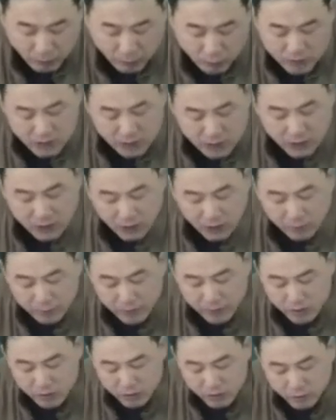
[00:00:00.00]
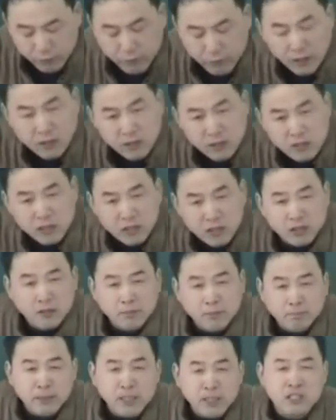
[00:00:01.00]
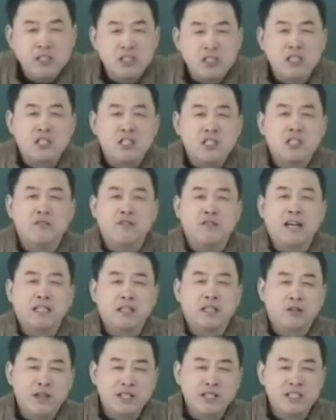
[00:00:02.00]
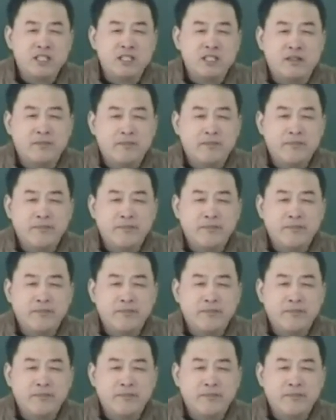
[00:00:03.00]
同时呢，要明确方剂和病机治法的关系。